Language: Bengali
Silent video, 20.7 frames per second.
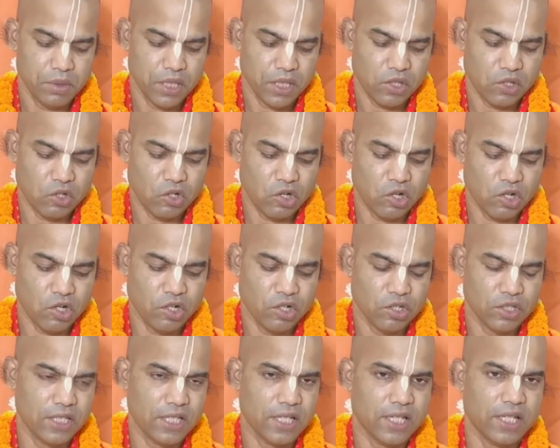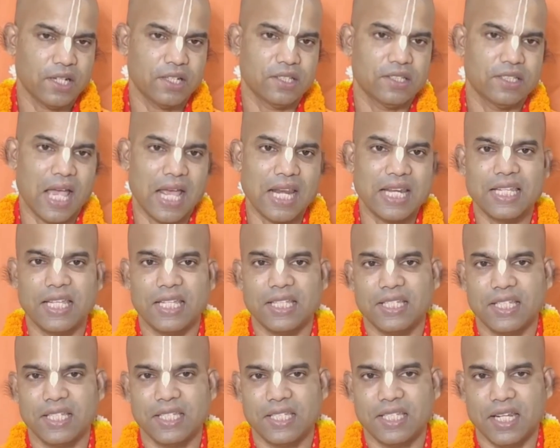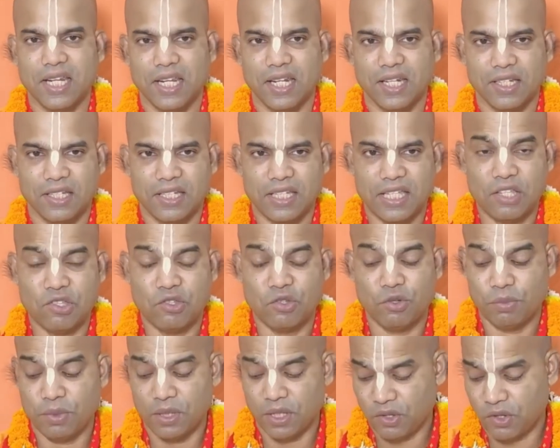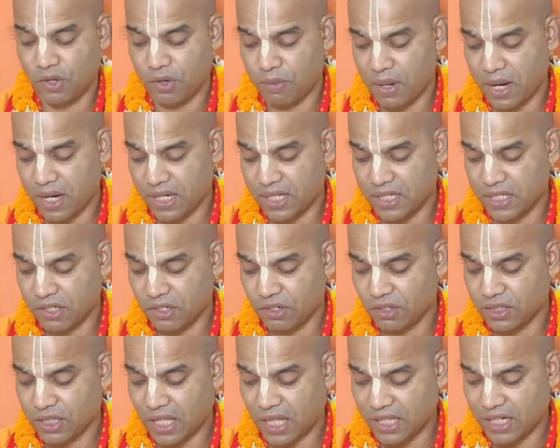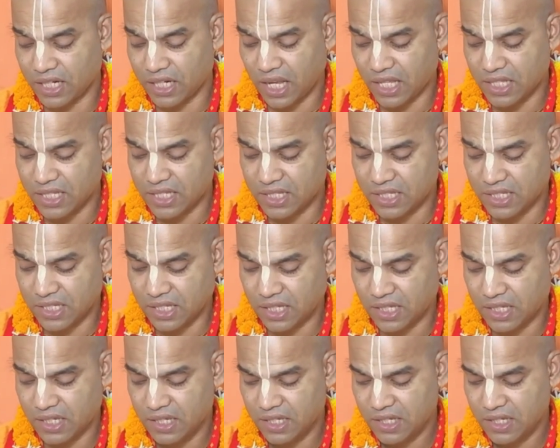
বৃক্ষদের জ্বালিয়ে দিয়েছিলেন কিছু বৃক্ষ বাকি ছিল তাদের কাছে যে